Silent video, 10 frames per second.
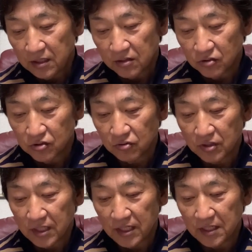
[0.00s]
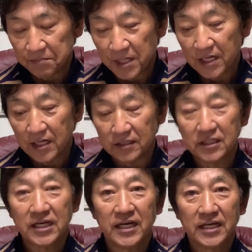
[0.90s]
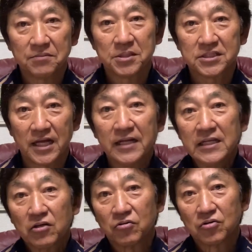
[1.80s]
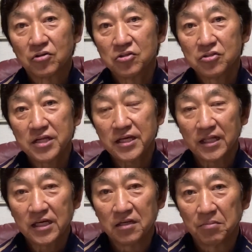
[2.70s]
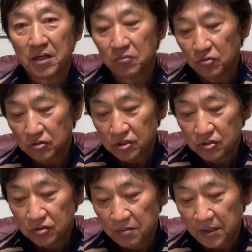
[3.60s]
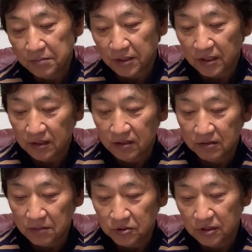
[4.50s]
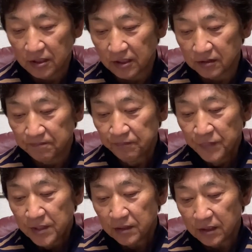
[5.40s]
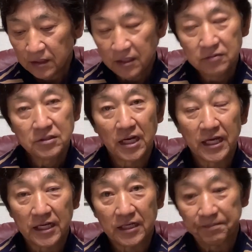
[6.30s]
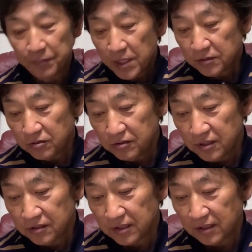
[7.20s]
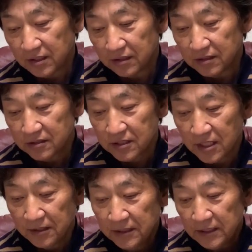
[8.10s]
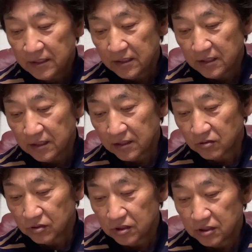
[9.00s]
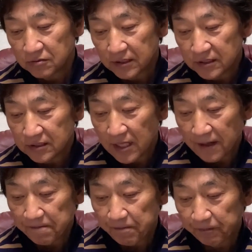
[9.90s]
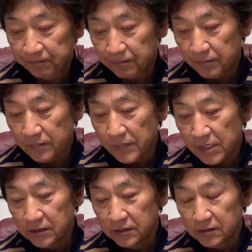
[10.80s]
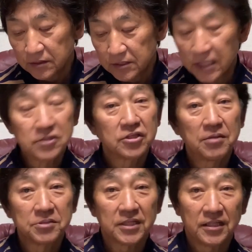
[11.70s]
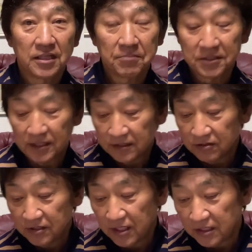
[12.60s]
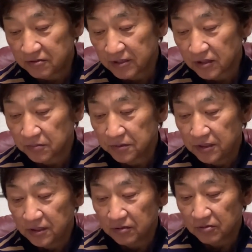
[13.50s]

故障がまあ2回ありましたこの故障さえなければ本当に1軍でバリバリやってるかもしれないやってるんじゃないかなそういう選手だったんですが、えー、今シーズンはですね30ゲームしか出てませんそして1割5分2厘の